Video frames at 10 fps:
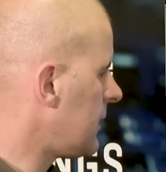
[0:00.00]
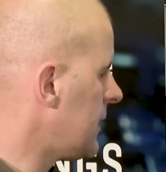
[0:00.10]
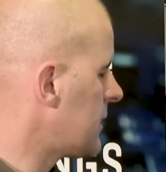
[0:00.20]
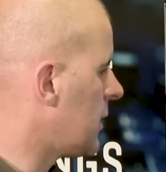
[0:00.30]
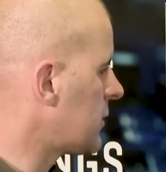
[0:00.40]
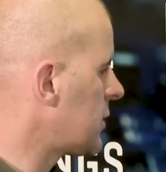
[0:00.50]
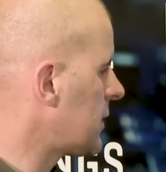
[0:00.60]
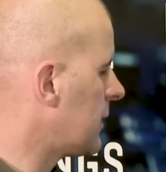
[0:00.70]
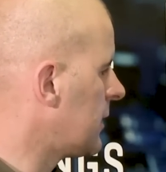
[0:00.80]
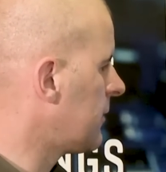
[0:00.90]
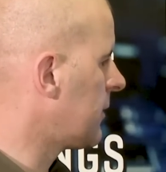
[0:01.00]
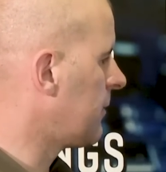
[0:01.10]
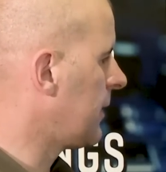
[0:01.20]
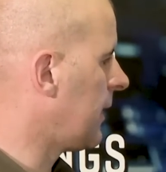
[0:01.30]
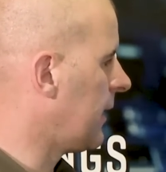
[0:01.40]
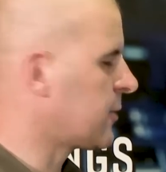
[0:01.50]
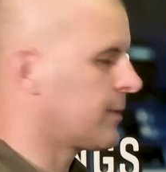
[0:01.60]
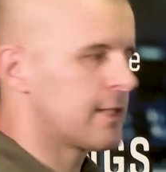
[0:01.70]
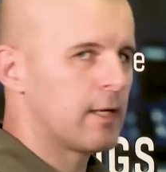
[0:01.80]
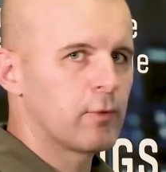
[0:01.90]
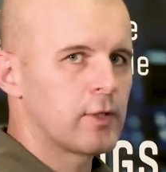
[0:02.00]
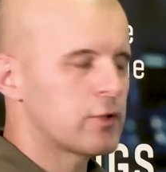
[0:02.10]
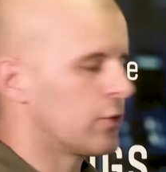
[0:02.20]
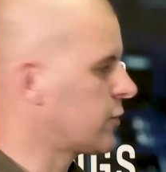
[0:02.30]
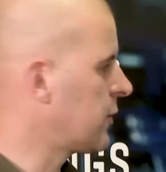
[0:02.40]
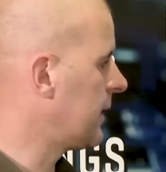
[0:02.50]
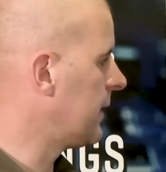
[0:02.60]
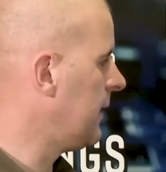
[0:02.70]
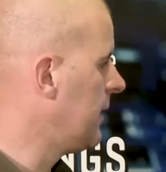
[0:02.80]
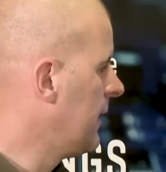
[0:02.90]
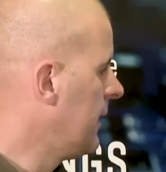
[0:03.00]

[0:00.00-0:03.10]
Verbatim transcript: ist ausgestattet mit einer speziellen Munitionssorte,